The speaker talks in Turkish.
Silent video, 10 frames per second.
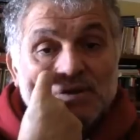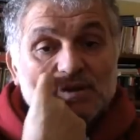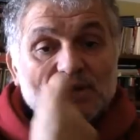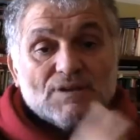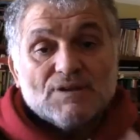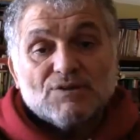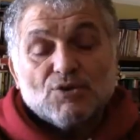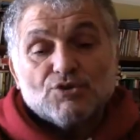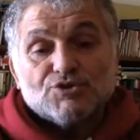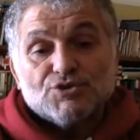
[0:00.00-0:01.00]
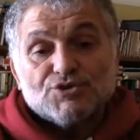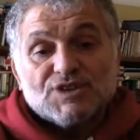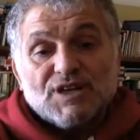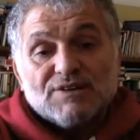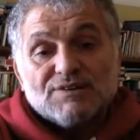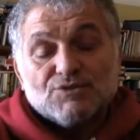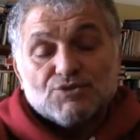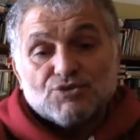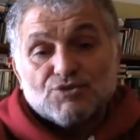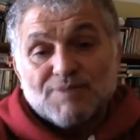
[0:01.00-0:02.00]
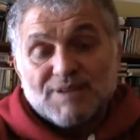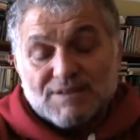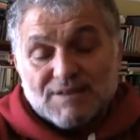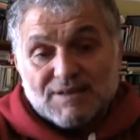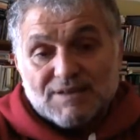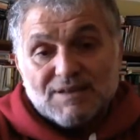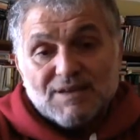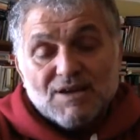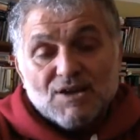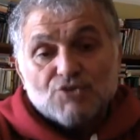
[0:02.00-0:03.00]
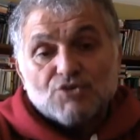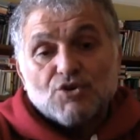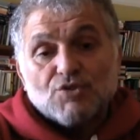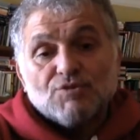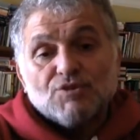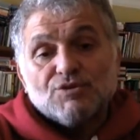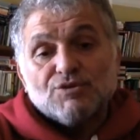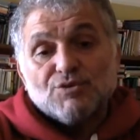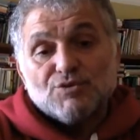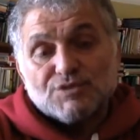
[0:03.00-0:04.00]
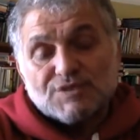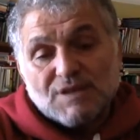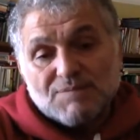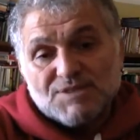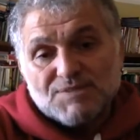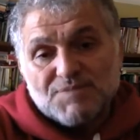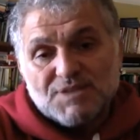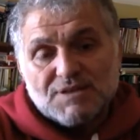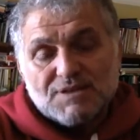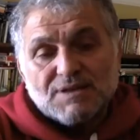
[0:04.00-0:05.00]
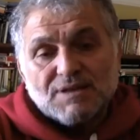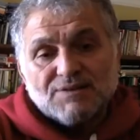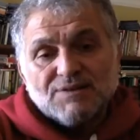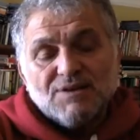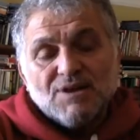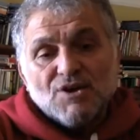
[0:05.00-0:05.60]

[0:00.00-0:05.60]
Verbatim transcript: e, yolcu uçağını düşürmekteki sorumluluğunu üstlenmiş bir İran'ın